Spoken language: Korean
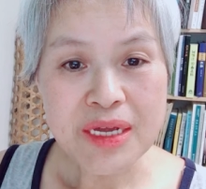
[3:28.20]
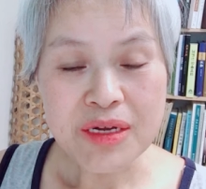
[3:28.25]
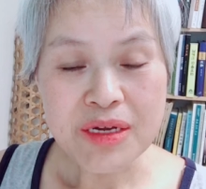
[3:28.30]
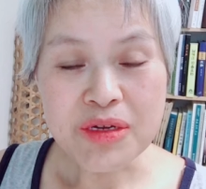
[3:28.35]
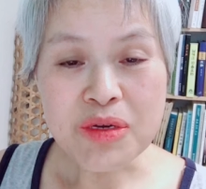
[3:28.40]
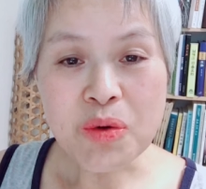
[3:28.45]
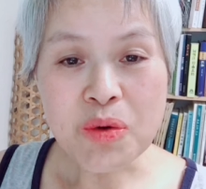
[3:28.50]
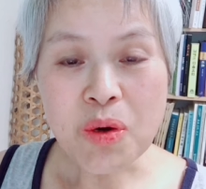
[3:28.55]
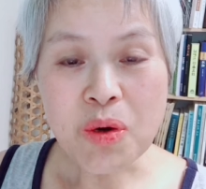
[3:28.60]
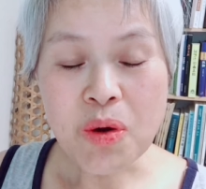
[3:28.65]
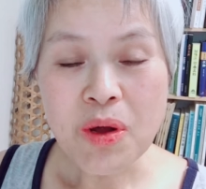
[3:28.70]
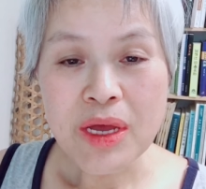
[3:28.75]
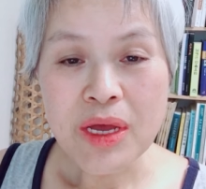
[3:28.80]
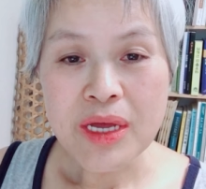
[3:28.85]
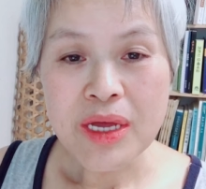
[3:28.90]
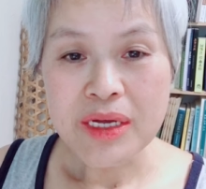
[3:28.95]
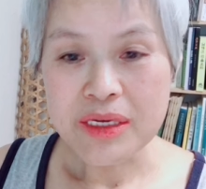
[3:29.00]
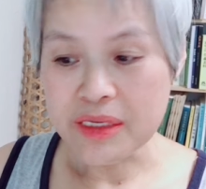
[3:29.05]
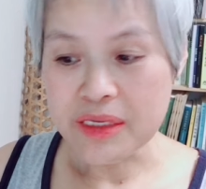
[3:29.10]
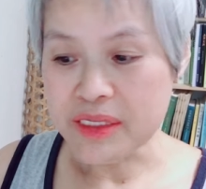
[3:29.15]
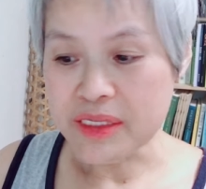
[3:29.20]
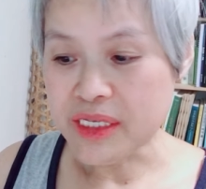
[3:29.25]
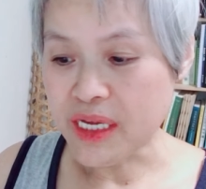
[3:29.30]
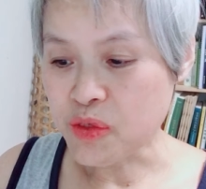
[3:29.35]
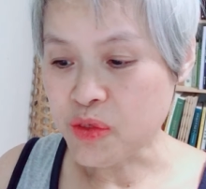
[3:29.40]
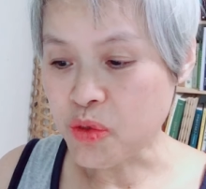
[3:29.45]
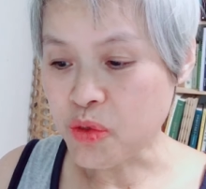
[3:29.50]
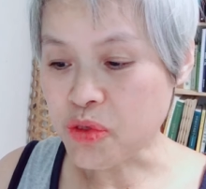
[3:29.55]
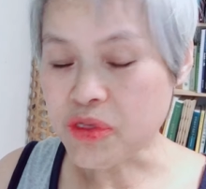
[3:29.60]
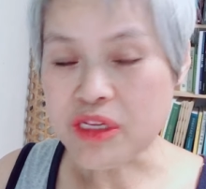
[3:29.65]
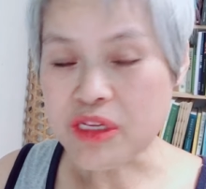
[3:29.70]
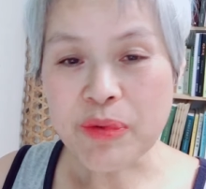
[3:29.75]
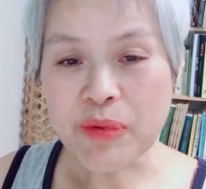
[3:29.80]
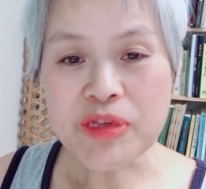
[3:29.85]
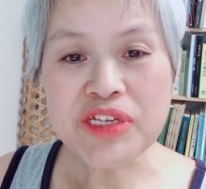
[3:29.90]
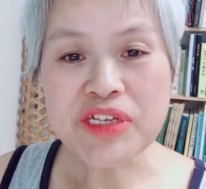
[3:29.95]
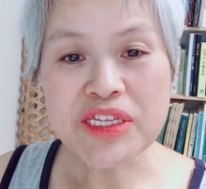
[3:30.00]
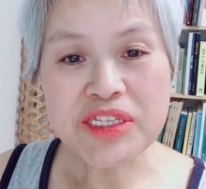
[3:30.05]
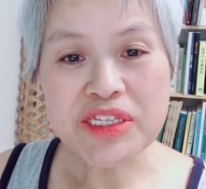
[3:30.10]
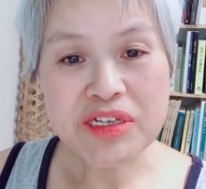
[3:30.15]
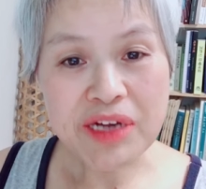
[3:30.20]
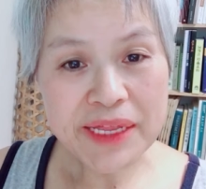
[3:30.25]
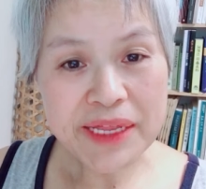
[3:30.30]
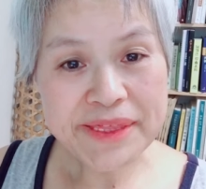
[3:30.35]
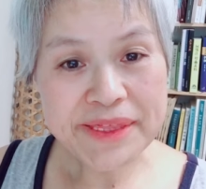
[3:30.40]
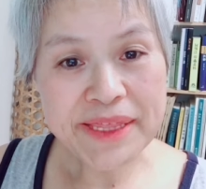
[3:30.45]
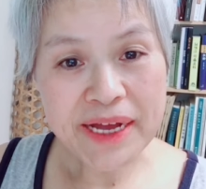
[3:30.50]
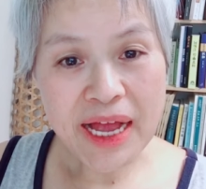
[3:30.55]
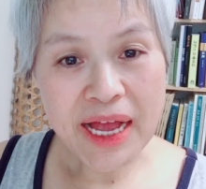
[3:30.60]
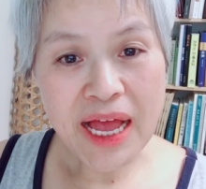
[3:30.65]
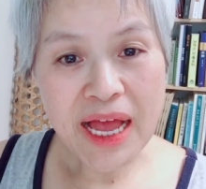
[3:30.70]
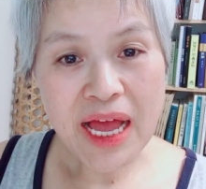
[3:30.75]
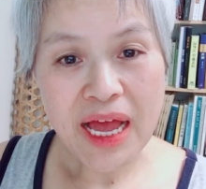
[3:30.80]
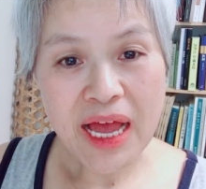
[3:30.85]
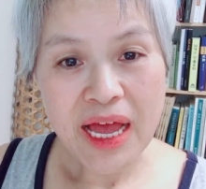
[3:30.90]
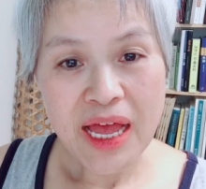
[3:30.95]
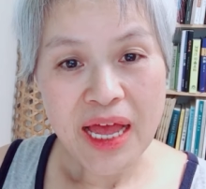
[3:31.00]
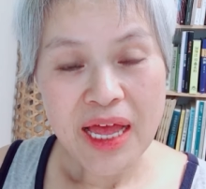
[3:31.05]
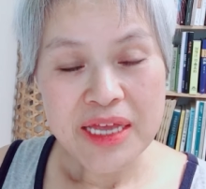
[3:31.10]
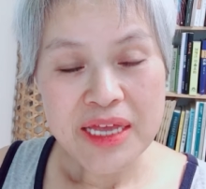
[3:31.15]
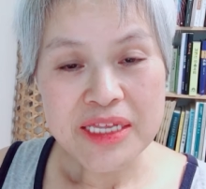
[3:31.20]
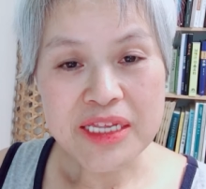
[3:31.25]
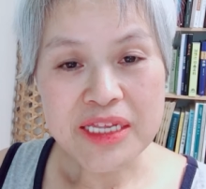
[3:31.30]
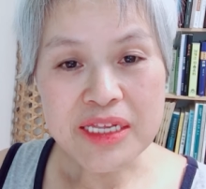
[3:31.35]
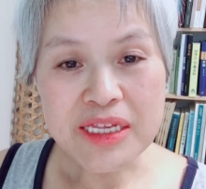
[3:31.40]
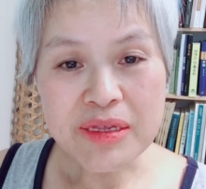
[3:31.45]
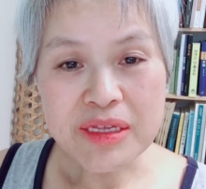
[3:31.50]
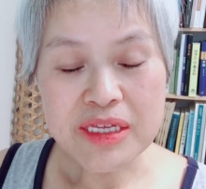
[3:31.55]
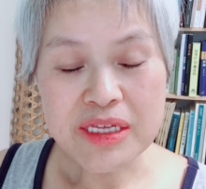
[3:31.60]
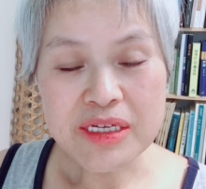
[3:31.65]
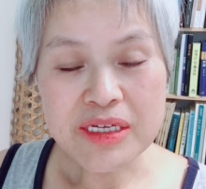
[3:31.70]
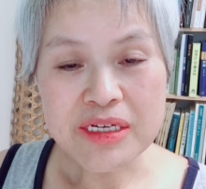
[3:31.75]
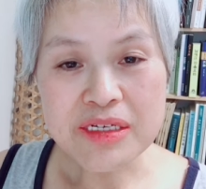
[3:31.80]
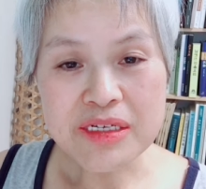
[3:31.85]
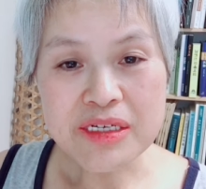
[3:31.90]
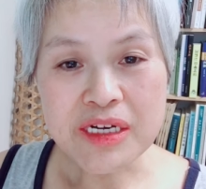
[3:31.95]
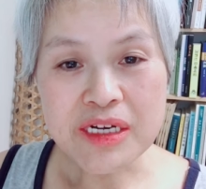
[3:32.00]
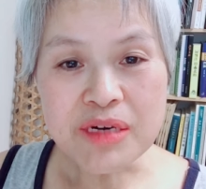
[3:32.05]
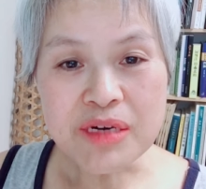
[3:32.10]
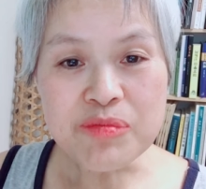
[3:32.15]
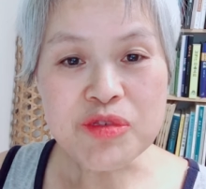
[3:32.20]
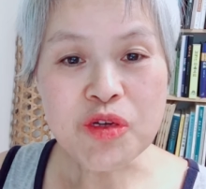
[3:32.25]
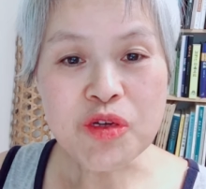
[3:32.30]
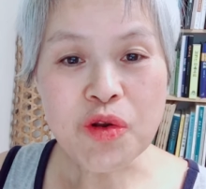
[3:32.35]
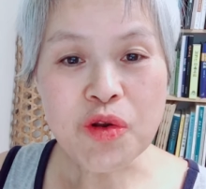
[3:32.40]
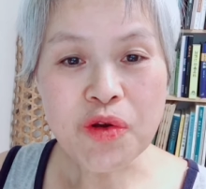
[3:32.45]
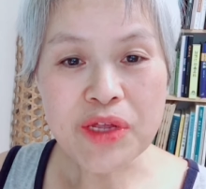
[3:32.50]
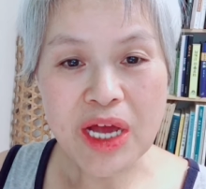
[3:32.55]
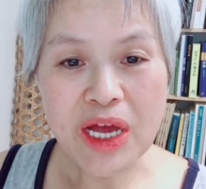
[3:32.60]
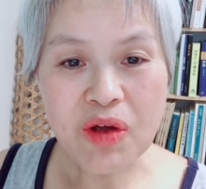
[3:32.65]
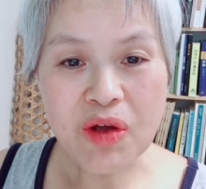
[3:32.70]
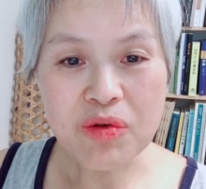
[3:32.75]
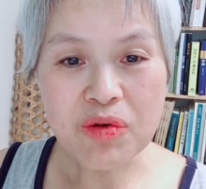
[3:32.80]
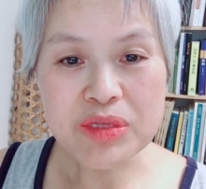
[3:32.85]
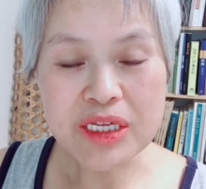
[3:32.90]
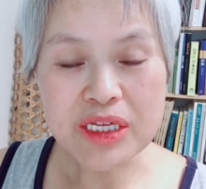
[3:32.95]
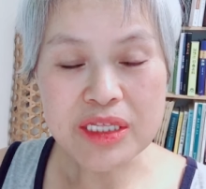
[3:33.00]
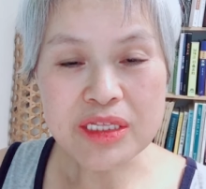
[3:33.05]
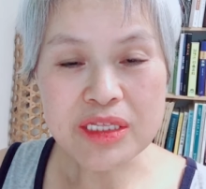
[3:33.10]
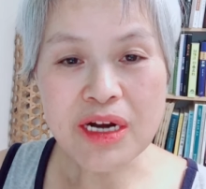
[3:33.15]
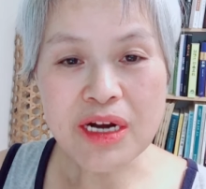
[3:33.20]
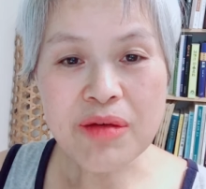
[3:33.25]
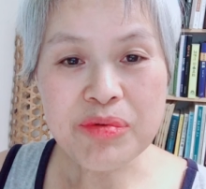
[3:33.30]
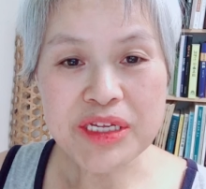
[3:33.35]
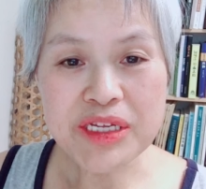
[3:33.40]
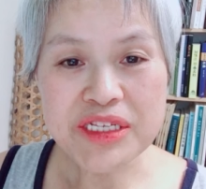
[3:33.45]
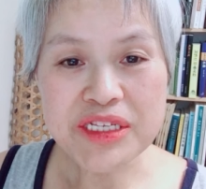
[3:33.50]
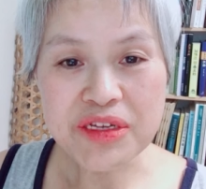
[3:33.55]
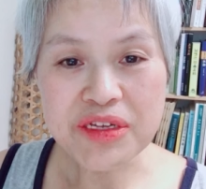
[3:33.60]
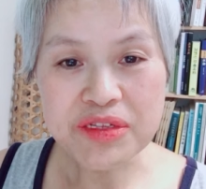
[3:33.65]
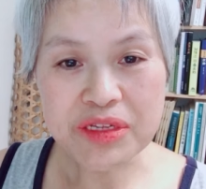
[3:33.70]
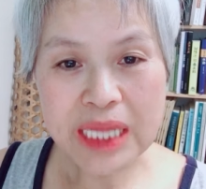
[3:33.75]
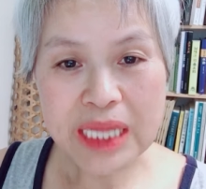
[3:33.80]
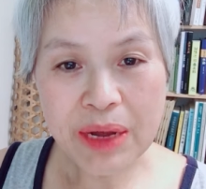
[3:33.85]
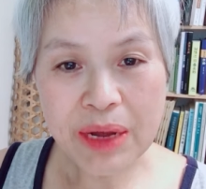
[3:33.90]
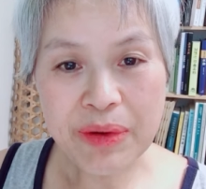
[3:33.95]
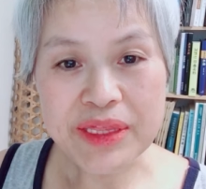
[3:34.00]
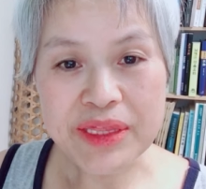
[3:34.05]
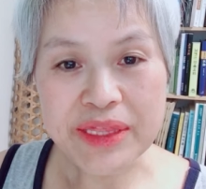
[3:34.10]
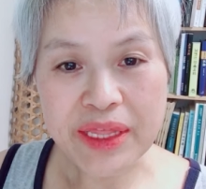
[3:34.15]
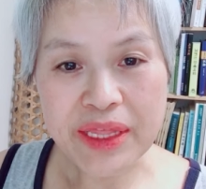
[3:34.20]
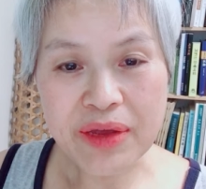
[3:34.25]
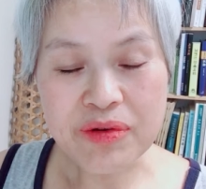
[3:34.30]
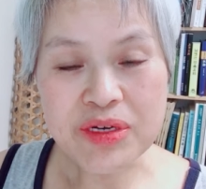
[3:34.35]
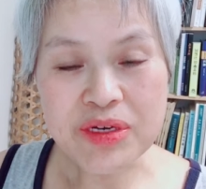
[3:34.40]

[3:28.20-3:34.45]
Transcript: 그리고 그 이제 조선사 편세에 들어갔다가 이 그 금소령이하고 이제 트러블이 있어서 나왔대요.